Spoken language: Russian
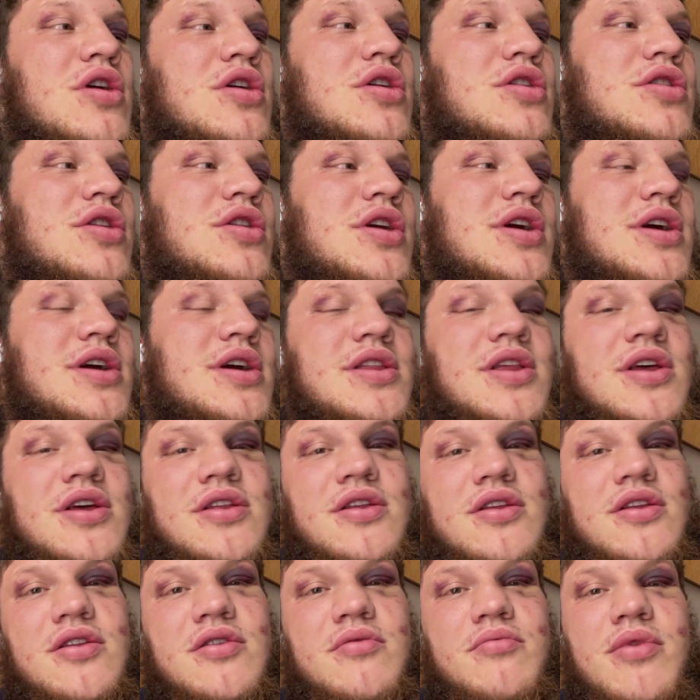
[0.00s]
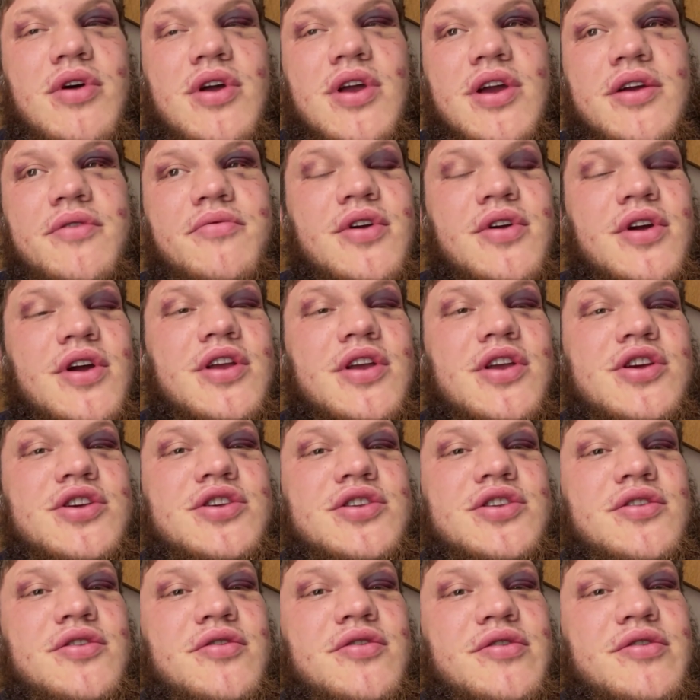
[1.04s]
не, когда на боях мне,
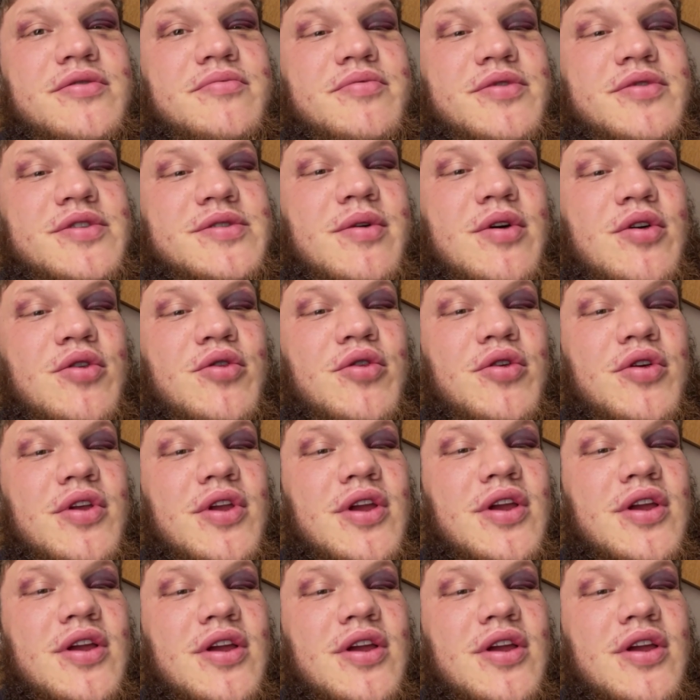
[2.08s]
конечно, поспокойнее.